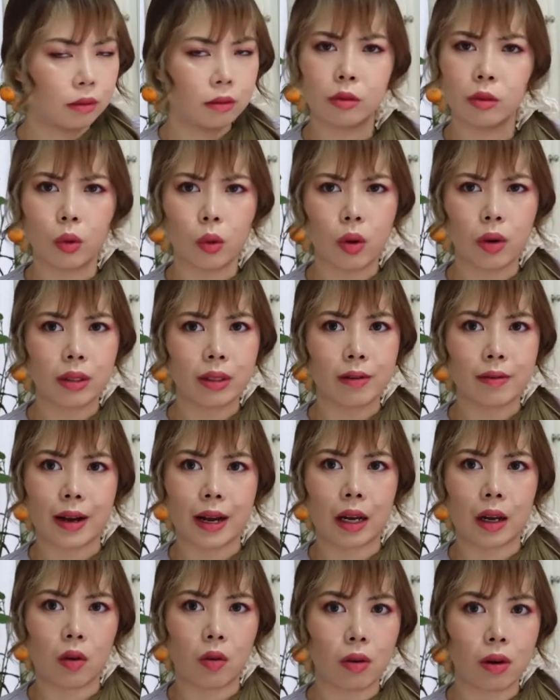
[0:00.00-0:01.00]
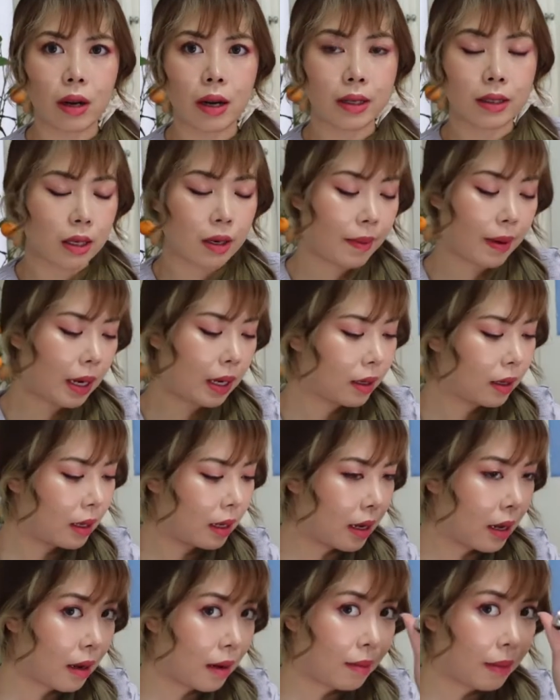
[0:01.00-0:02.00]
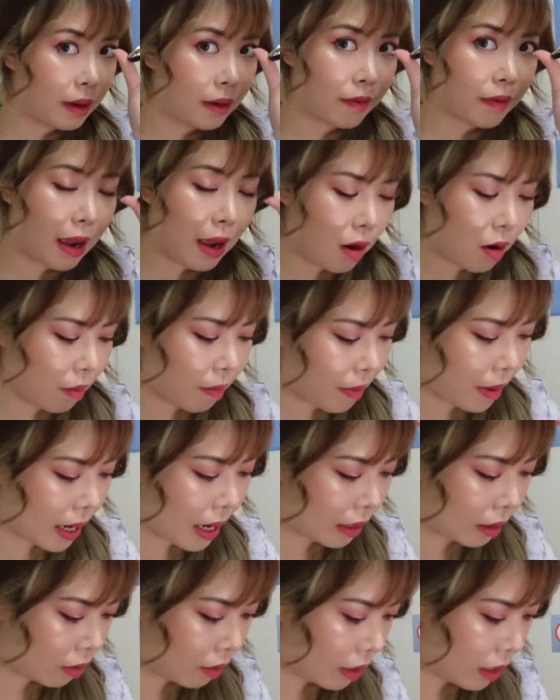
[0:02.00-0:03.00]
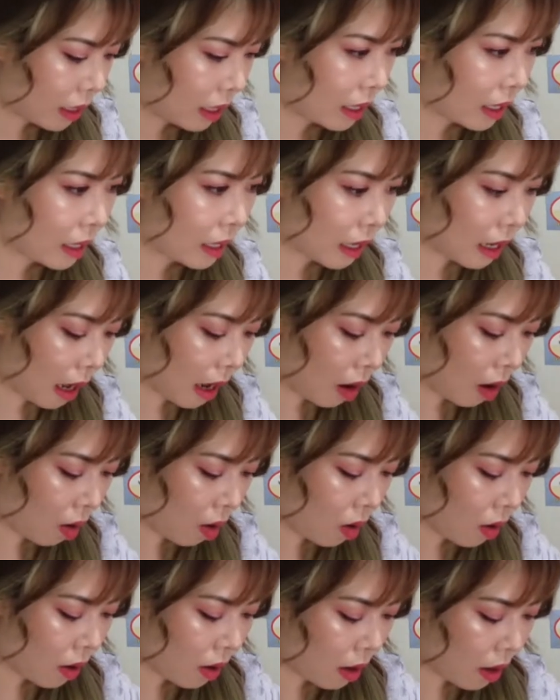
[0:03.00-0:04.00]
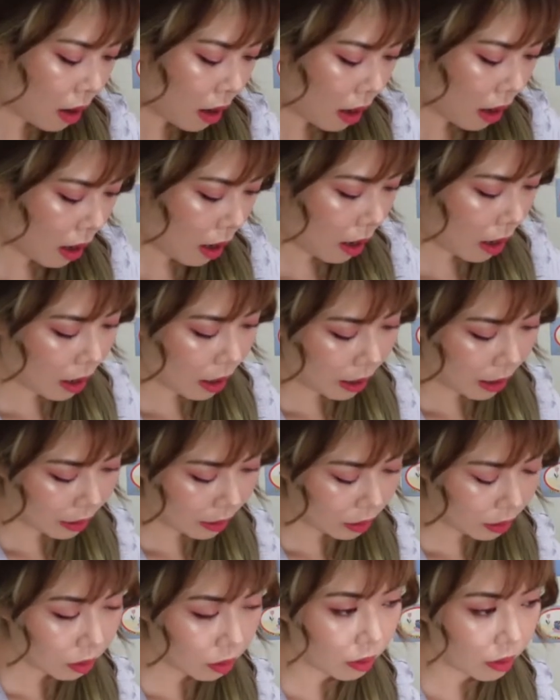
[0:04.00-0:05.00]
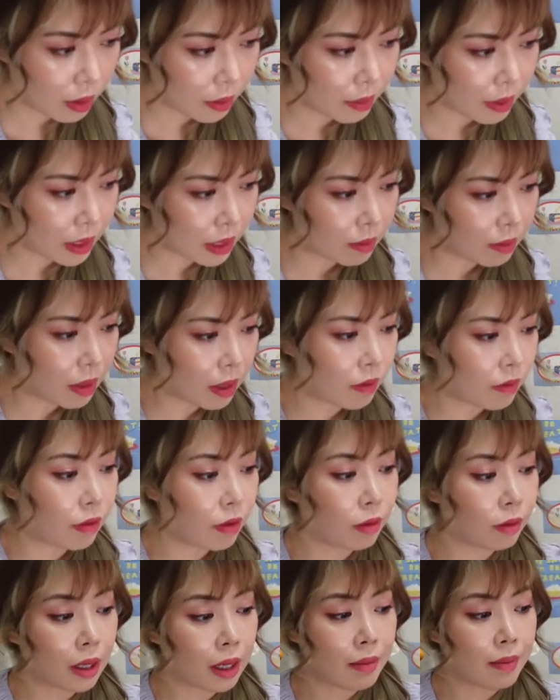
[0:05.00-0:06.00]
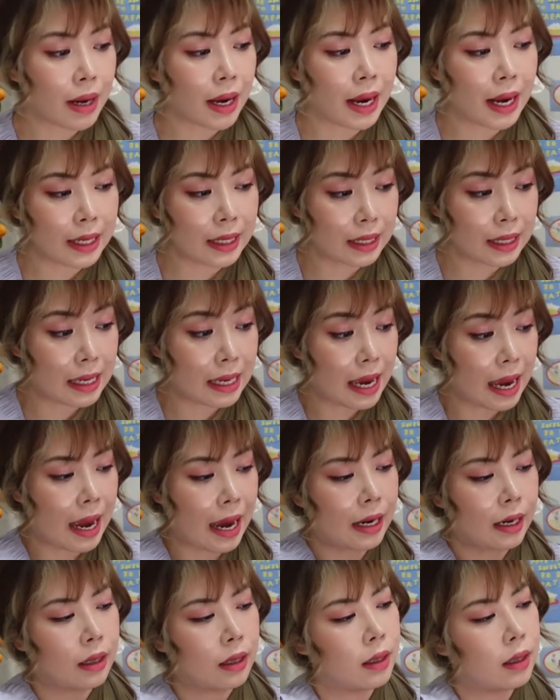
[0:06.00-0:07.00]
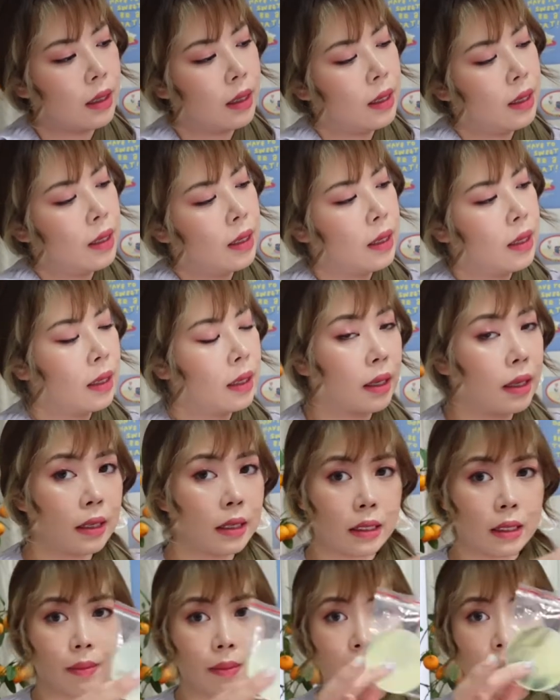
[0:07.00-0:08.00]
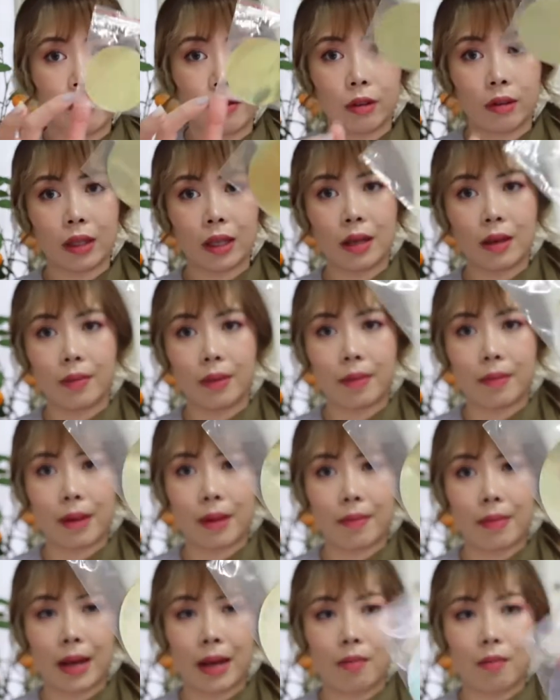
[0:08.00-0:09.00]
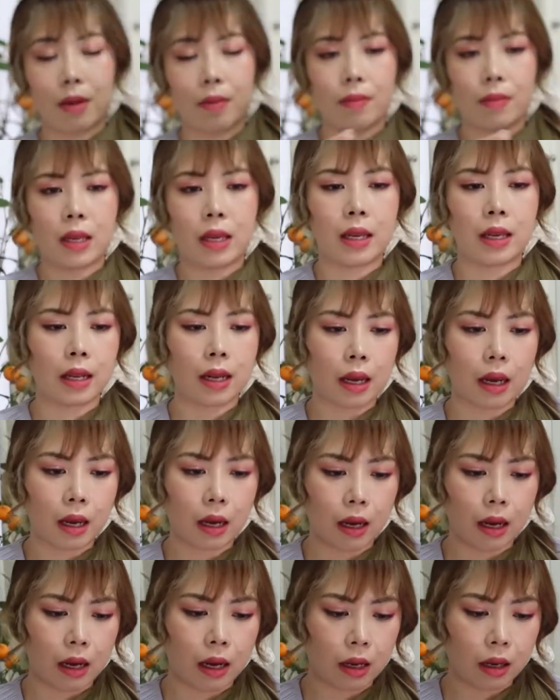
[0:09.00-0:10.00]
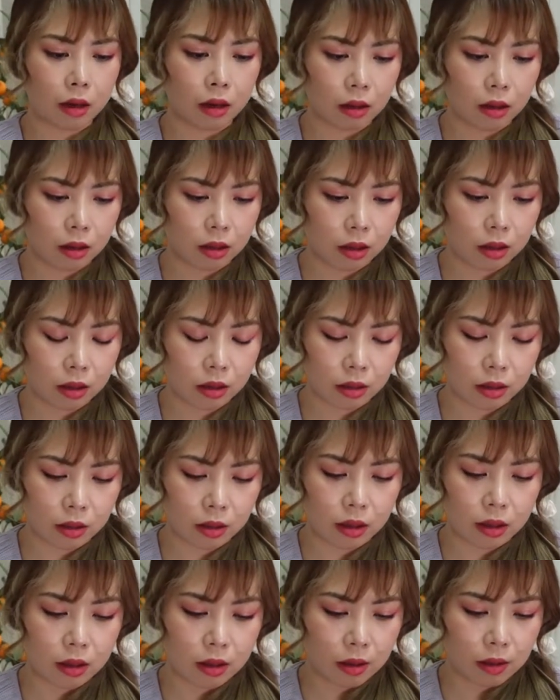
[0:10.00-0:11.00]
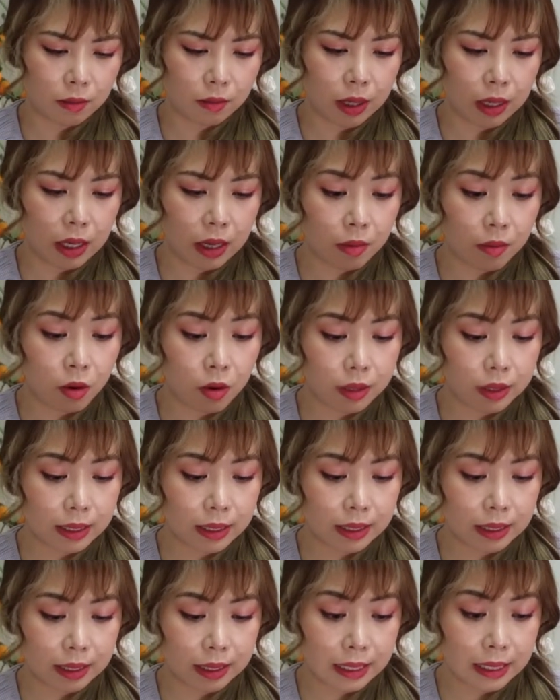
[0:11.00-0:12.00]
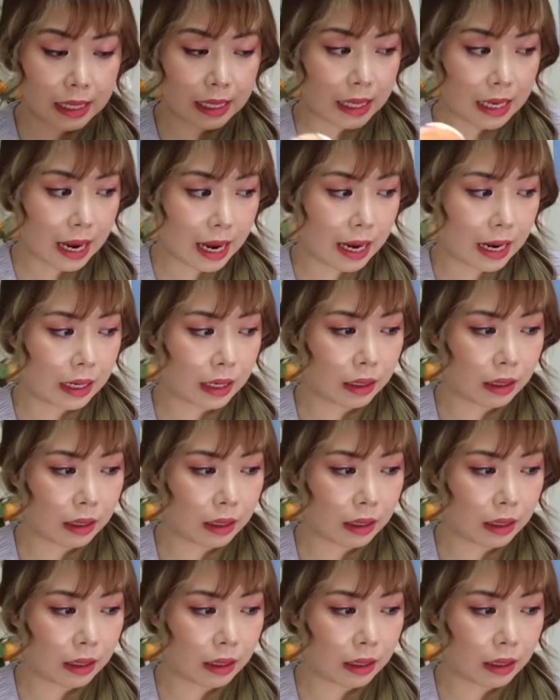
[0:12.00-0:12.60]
ทุกคนจะฟังกันรู้เรื่องใช่ปะเปิดฝาออกมาตัวนี้แล้วตัวนี้มันจะมีฟิลเตอร์มาให้ 4 อันก็คือจะเป็นฟิลเตอร์เป็นแผ่นๆแบบนี้นะคะ มีทั้งหมด 4 อัน